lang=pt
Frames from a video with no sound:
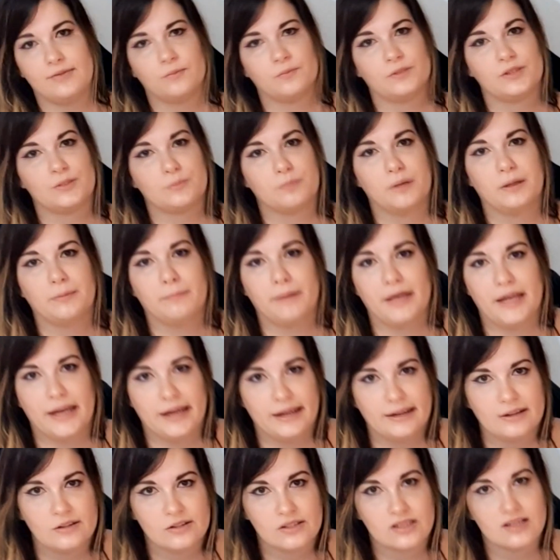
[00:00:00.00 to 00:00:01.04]
dos
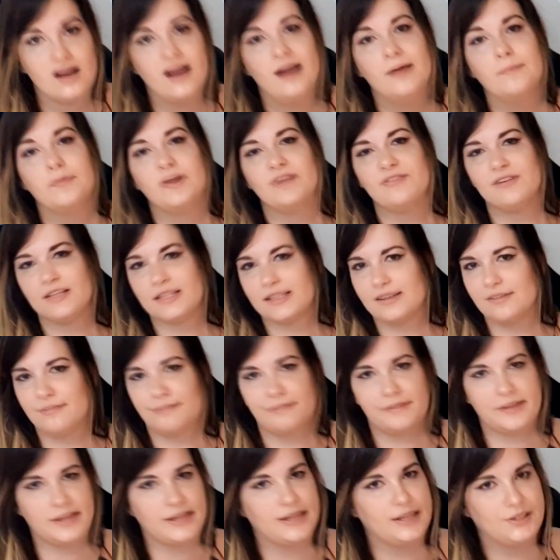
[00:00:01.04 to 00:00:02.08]
primeiros, para fazer
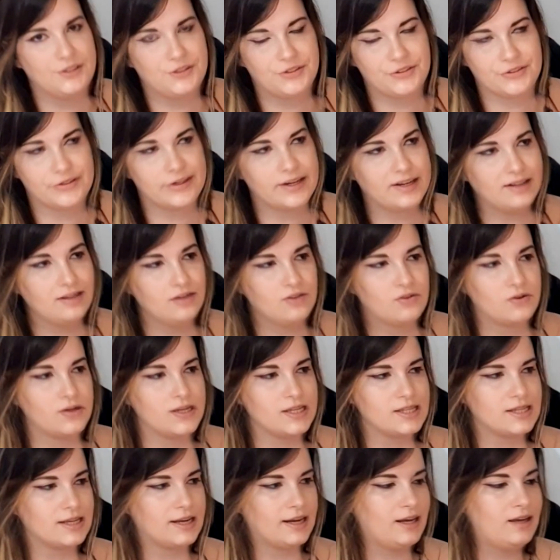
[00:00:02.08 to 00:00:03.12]
vídeo, aquela
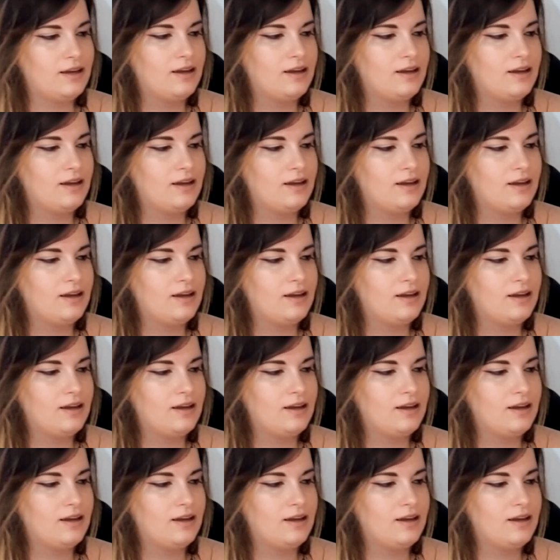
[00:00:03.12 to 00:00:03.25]
coisa, né?